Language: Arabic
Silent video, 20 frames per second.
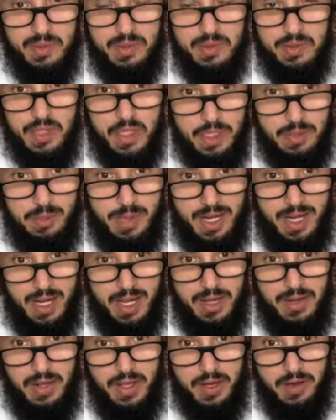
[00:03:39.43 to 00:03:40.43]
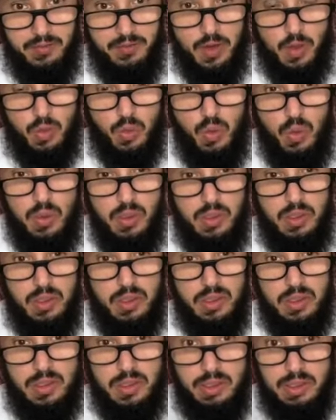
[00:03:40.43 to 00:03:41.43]
طيب الآن عرفنا كل
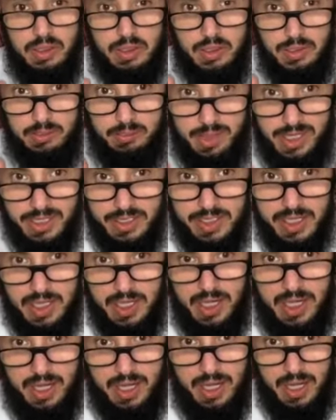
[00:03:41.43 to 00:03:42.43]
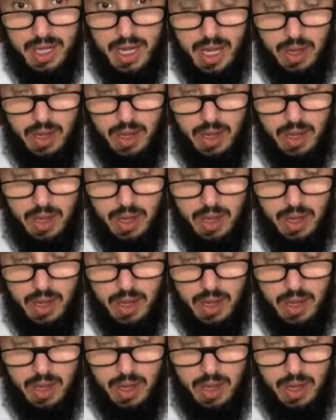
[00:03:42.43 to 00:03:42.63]
ما جعل